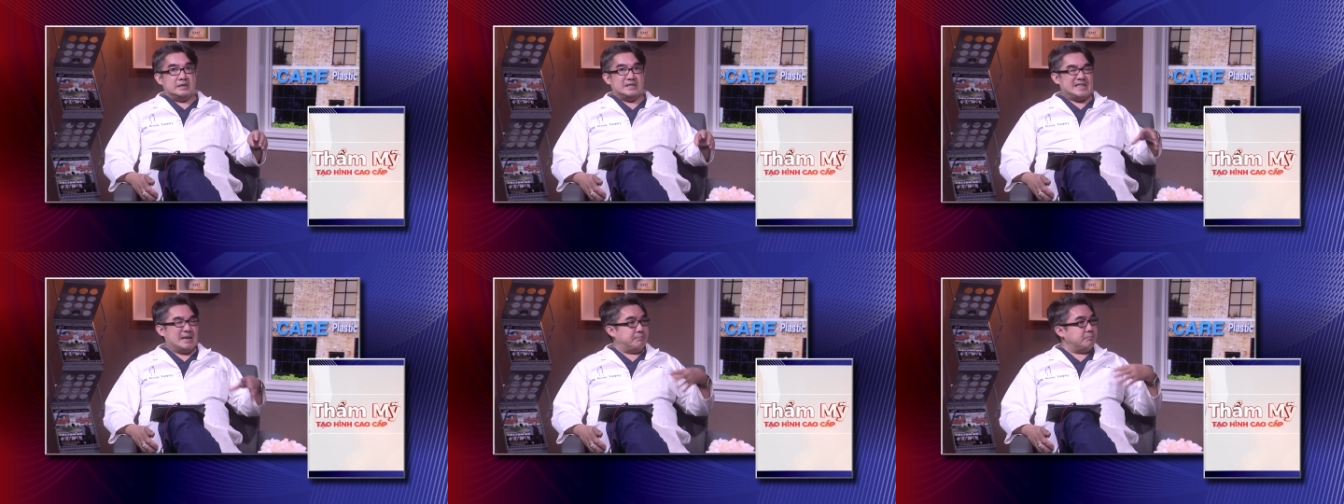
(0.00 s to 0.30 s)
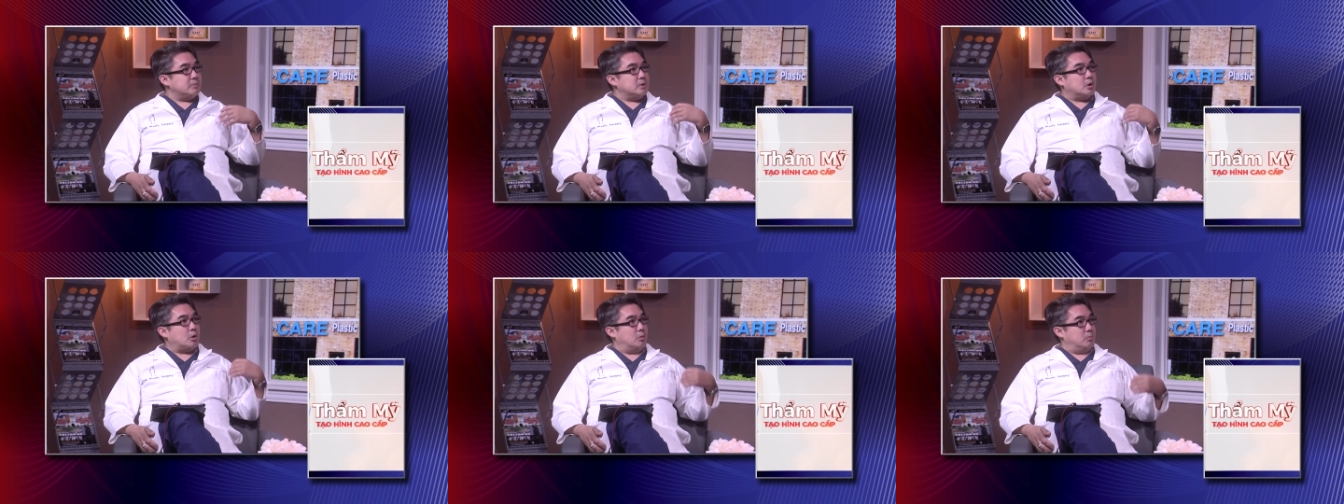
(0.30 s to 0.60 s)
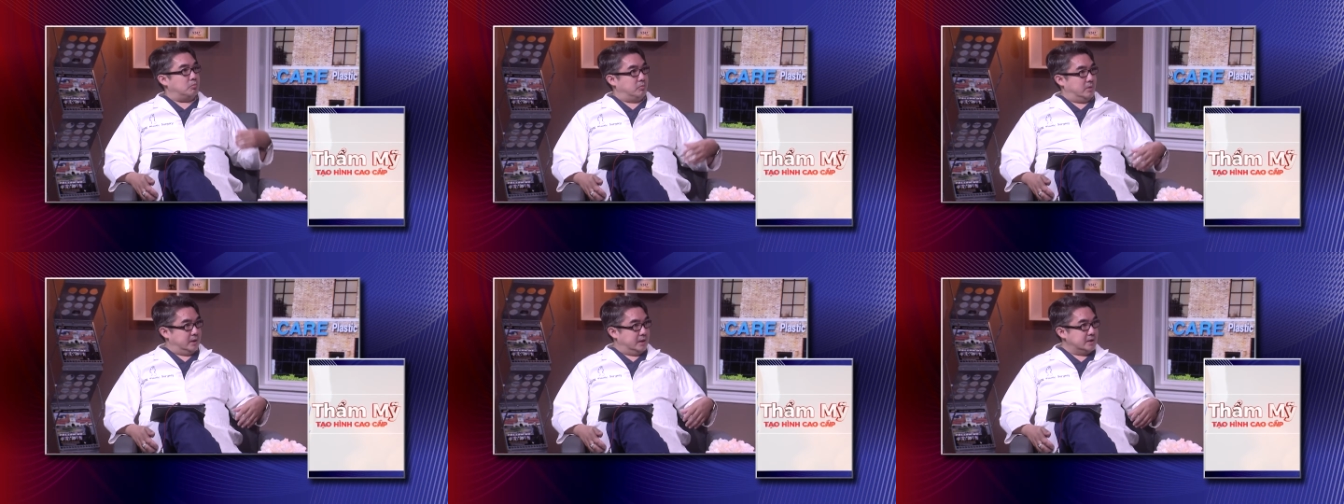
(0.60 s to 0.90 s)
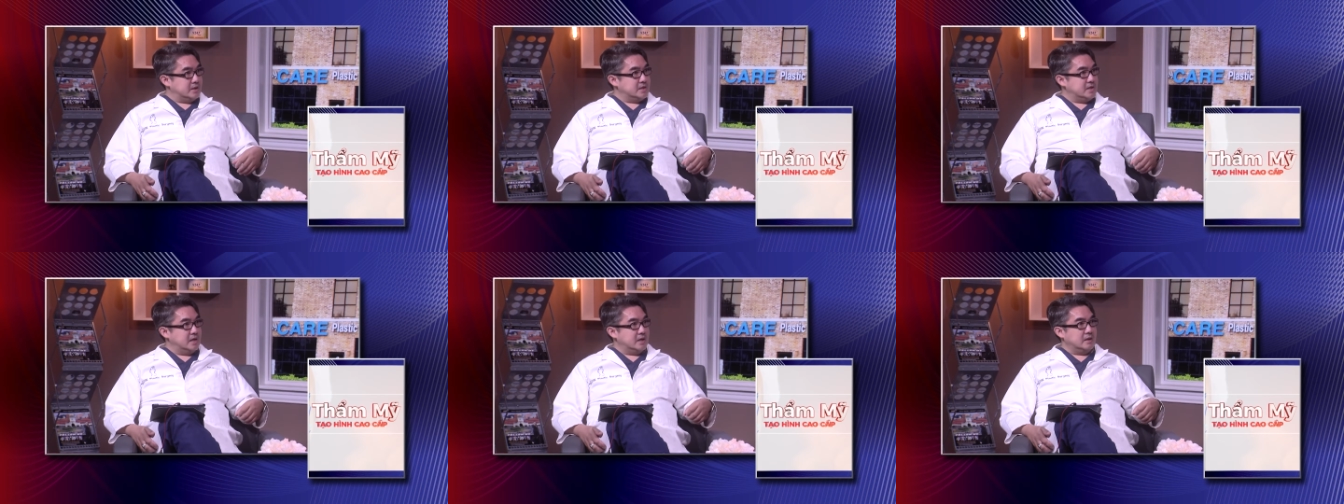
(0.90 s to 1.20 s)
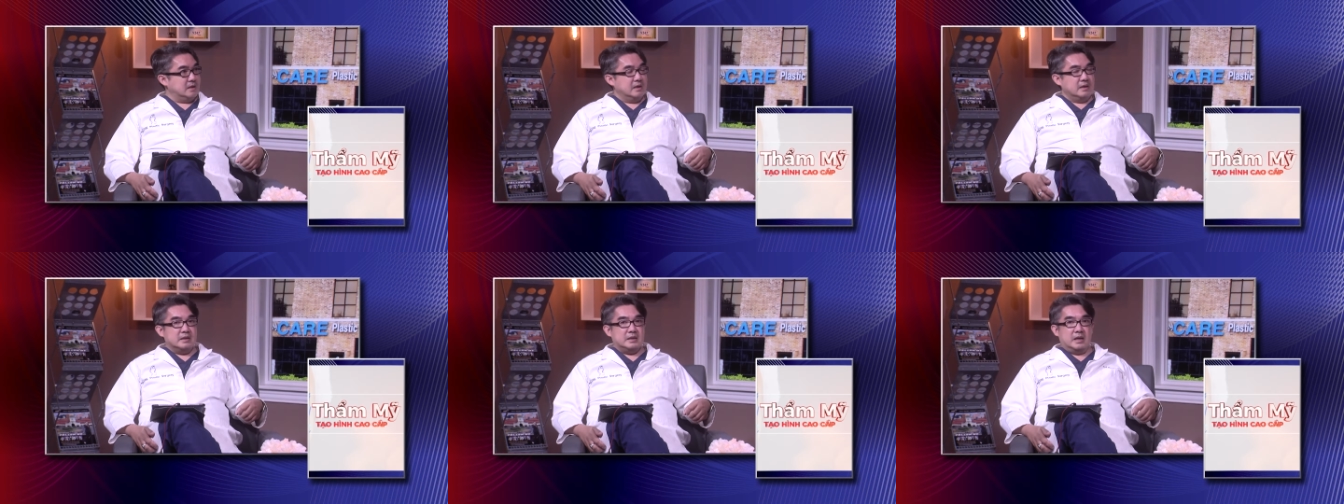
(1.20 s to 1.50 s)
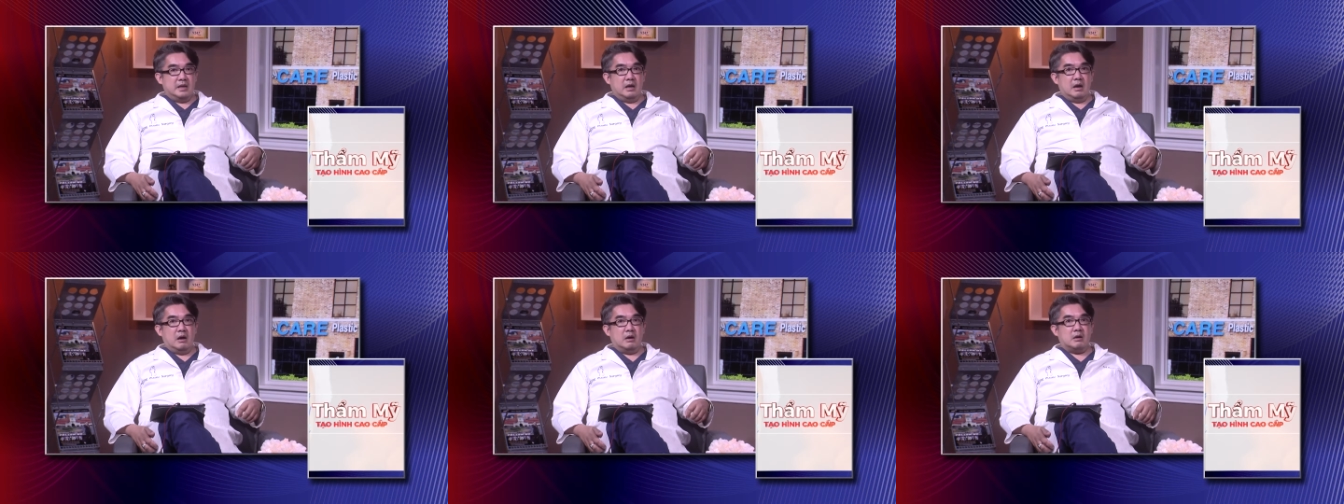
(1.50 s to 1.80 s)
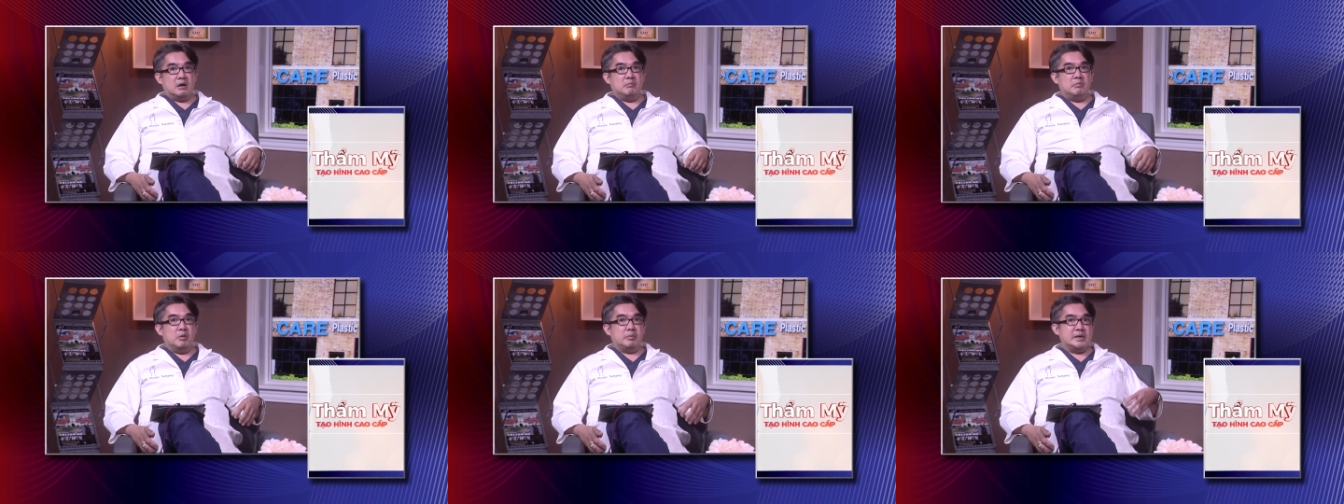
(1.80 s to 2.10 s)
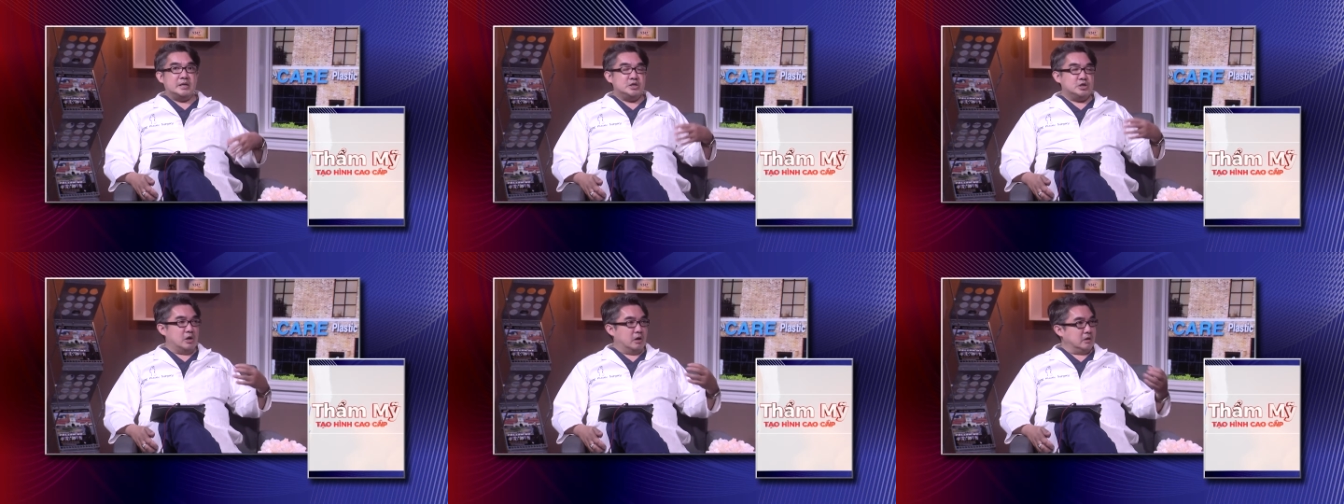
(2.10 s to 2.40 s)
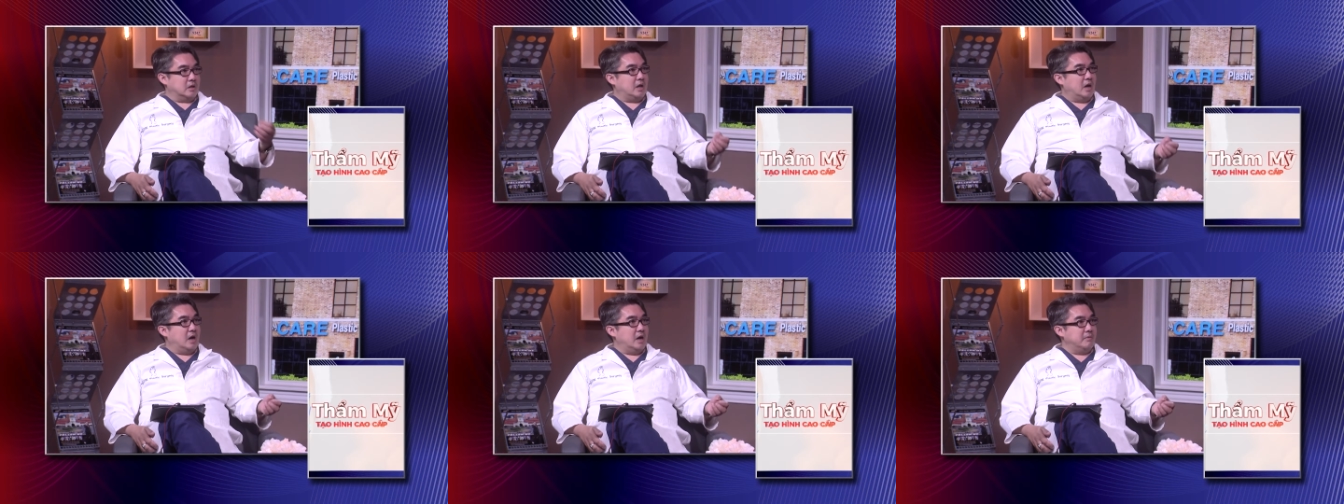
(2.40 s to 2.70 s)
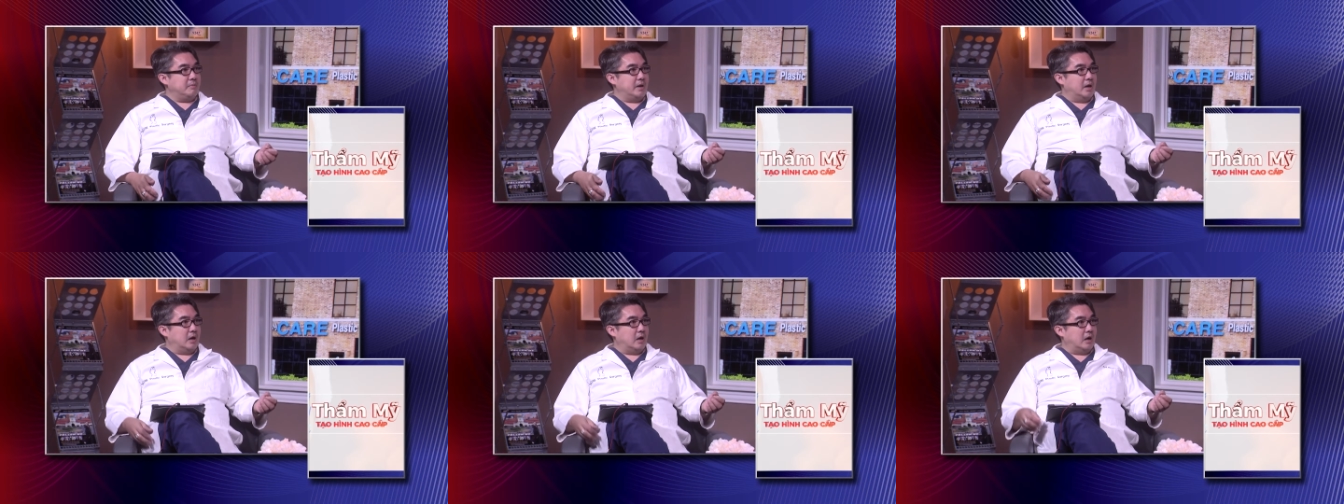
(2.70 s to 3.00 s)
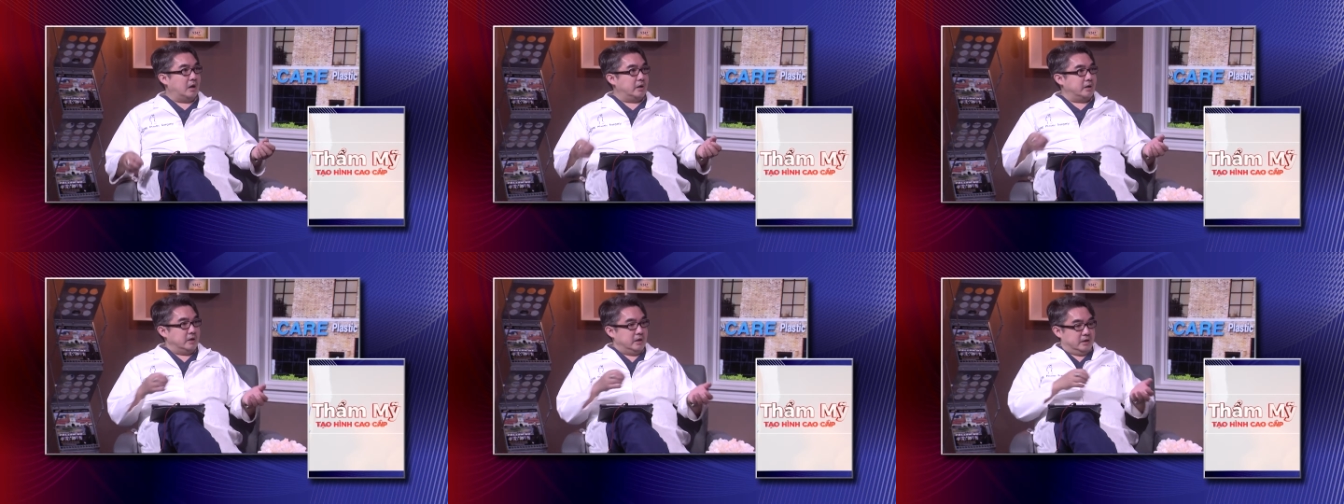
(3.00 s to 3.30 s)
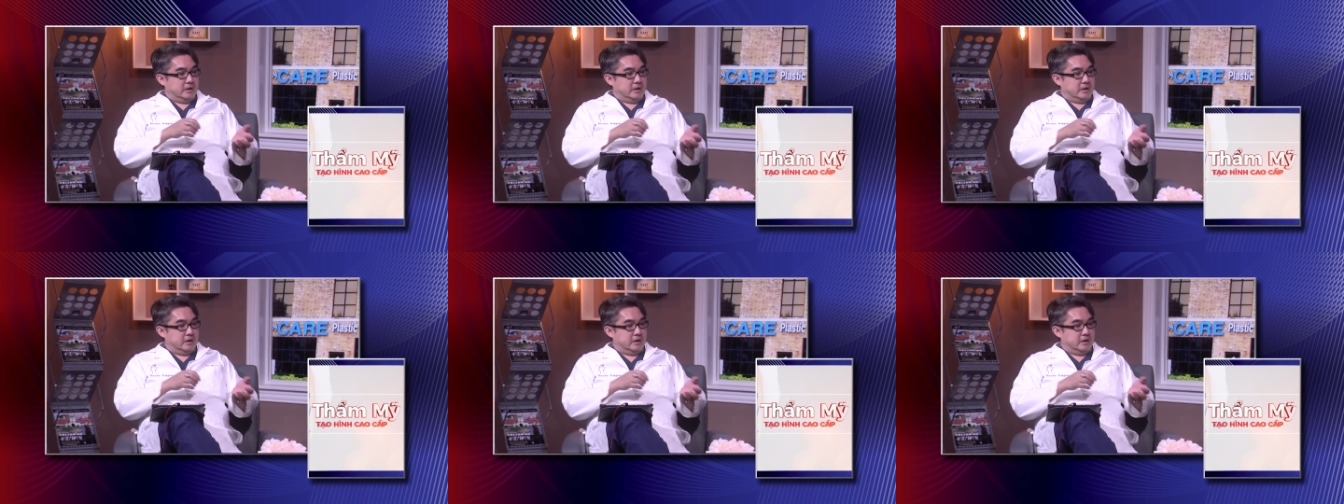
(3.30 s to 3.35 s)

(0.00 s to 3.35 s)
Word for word: xăm cùng mình hết trơn thì họ có một cái trò chơi mà họ